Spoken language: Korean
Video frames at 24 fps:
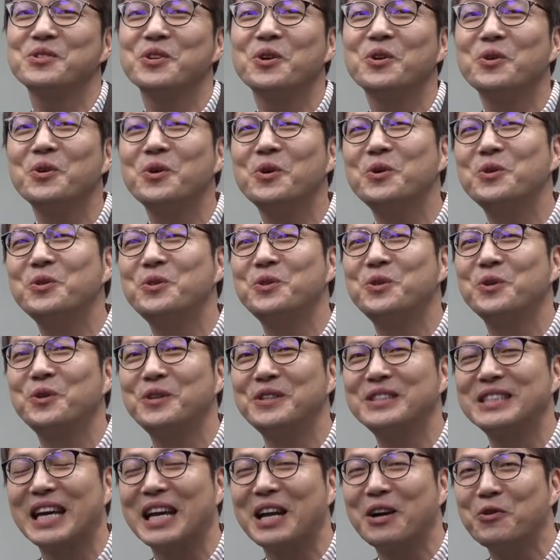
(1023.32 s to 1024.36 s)

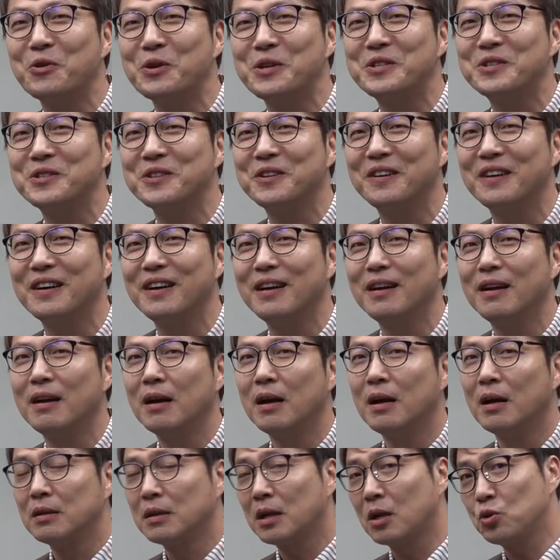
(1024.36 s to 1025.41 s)
선거운동을 잘하고 있죠.
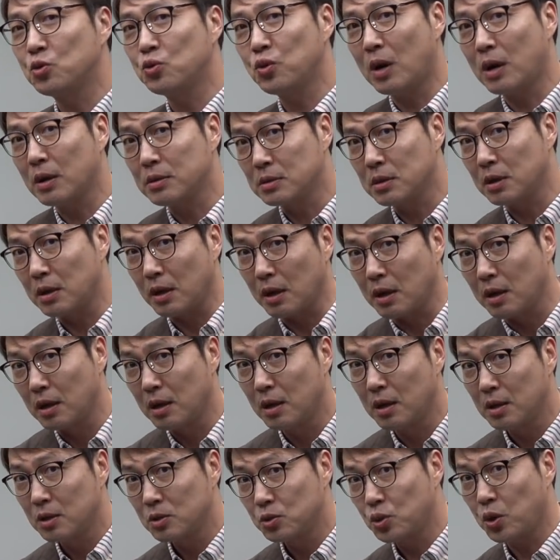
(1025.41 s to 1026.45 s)
나 수학 잘해.
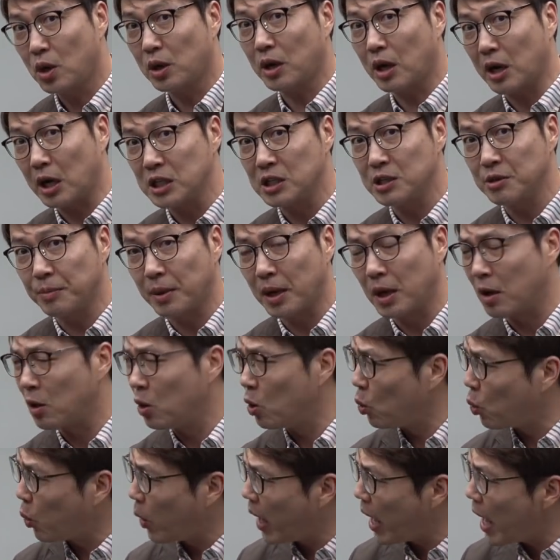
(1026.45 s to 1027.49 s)
수학에 관심이 많아.
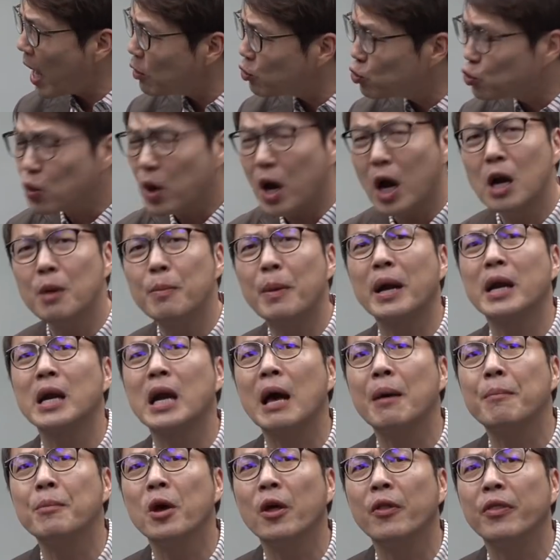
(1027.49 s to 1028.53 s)
왜 수학을
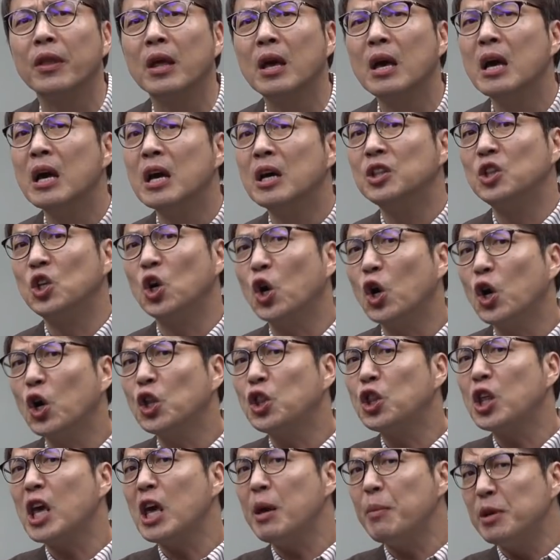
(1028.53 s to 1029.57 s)
말하나 하면
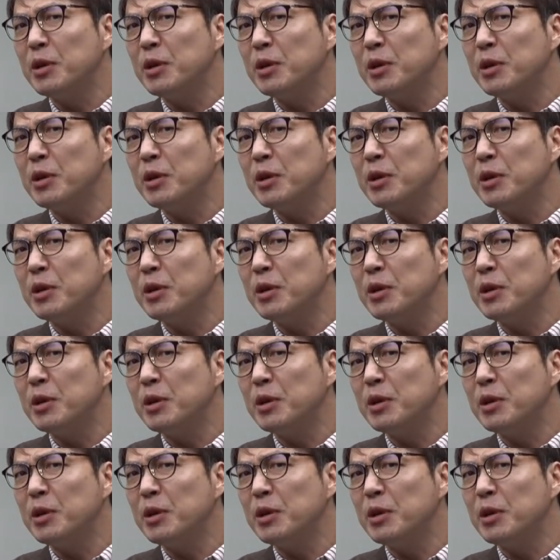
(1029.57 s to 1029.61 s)
널드의